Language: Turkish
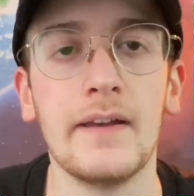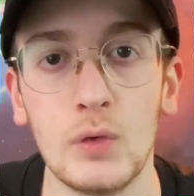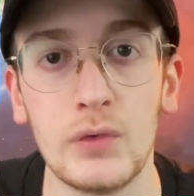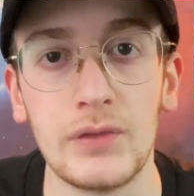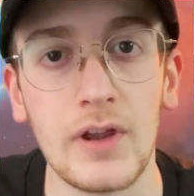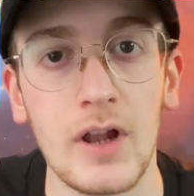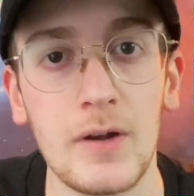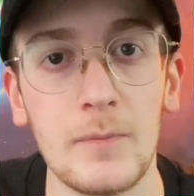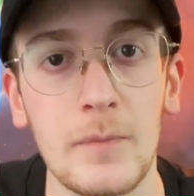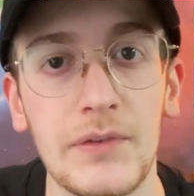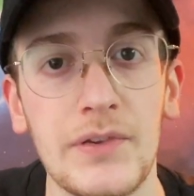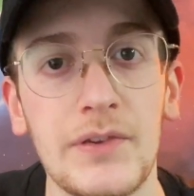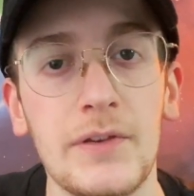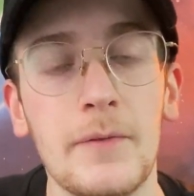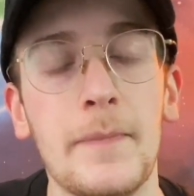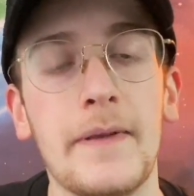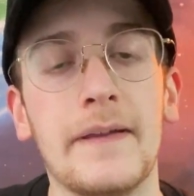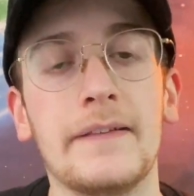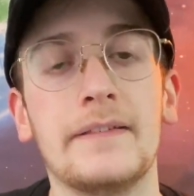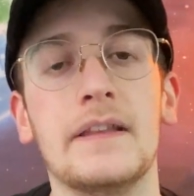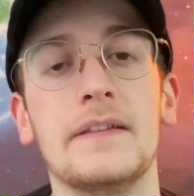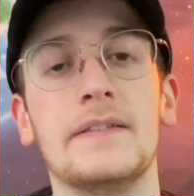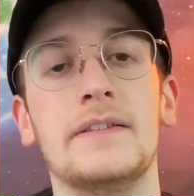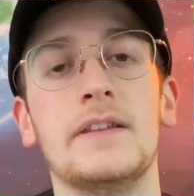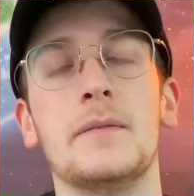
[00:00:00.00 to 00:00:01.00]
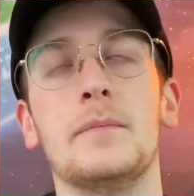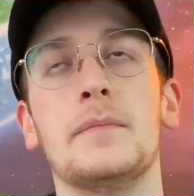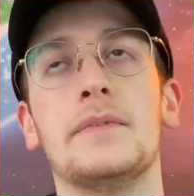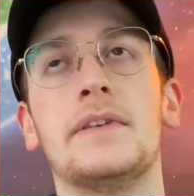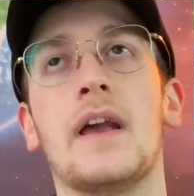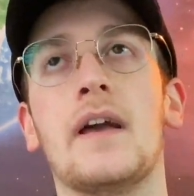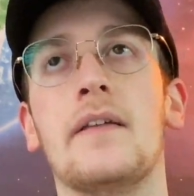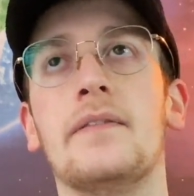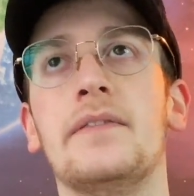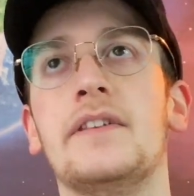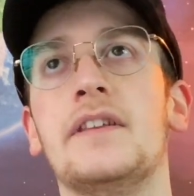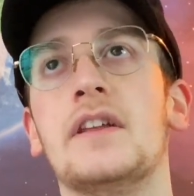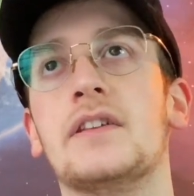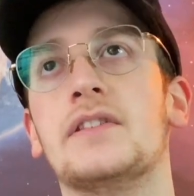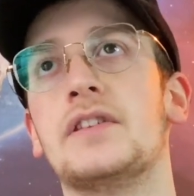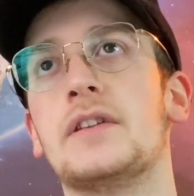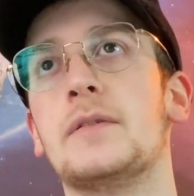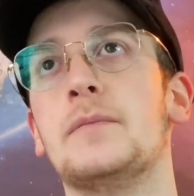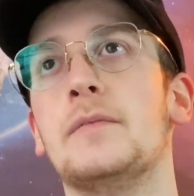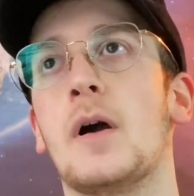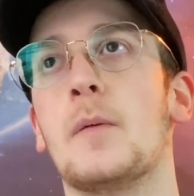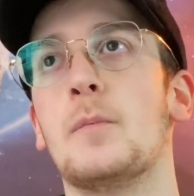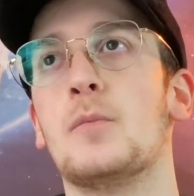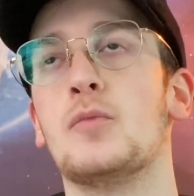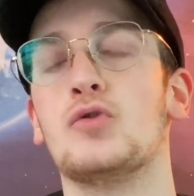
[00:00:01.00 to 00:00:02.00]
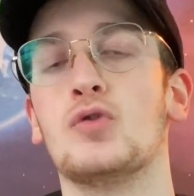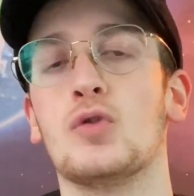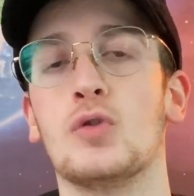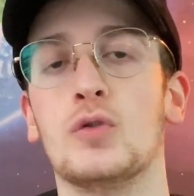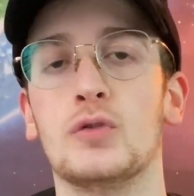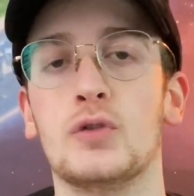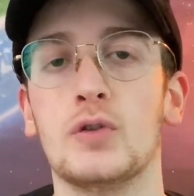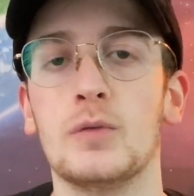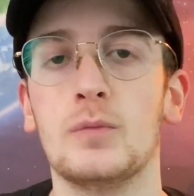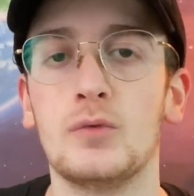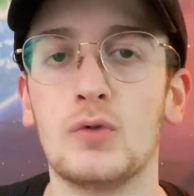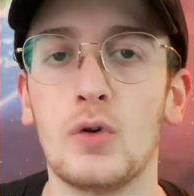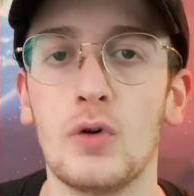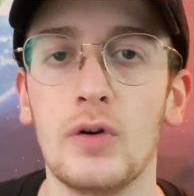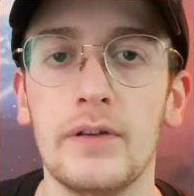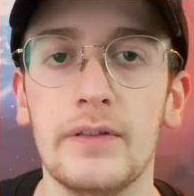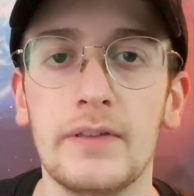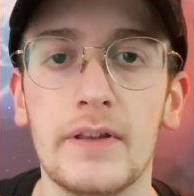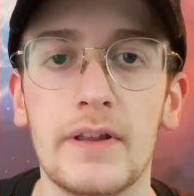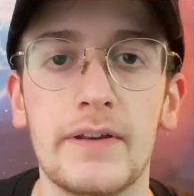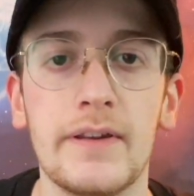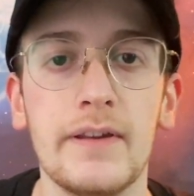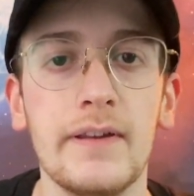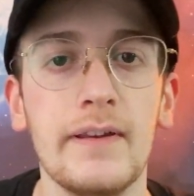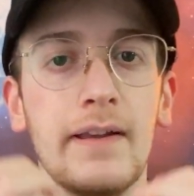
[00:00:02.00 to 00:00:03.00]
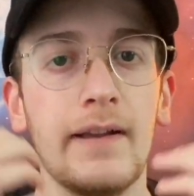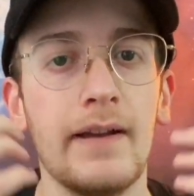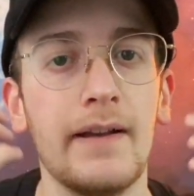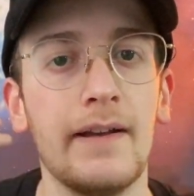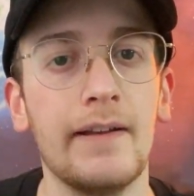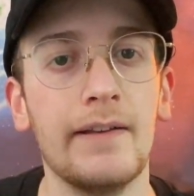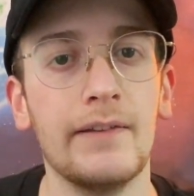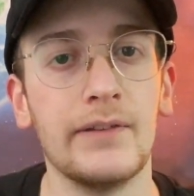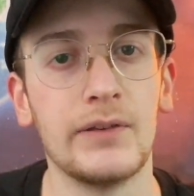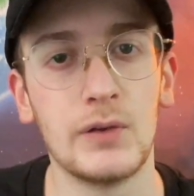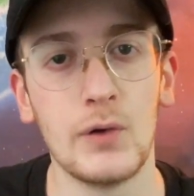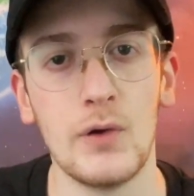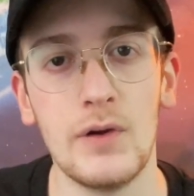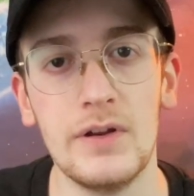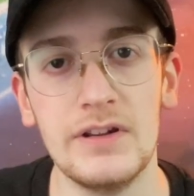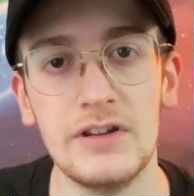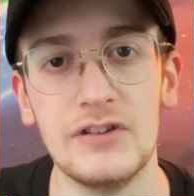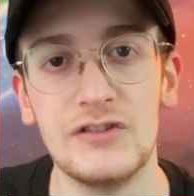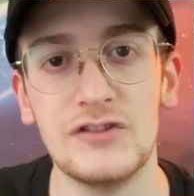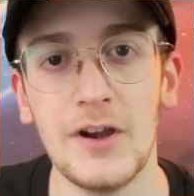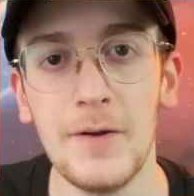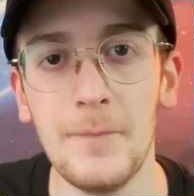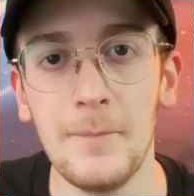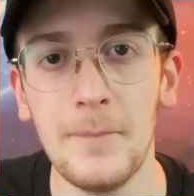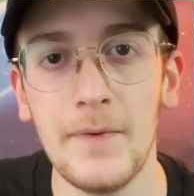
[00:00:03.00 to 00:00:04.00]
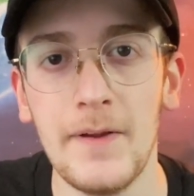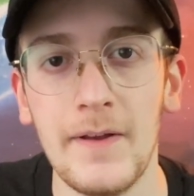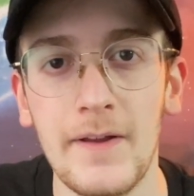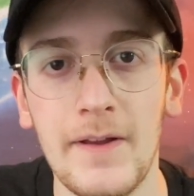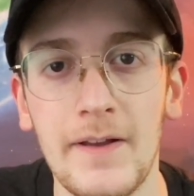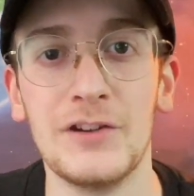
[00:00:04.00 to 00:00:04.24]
yükselmesini beklediğim kendi yatırım yapmış olduğum coinleri söyleyeceğim.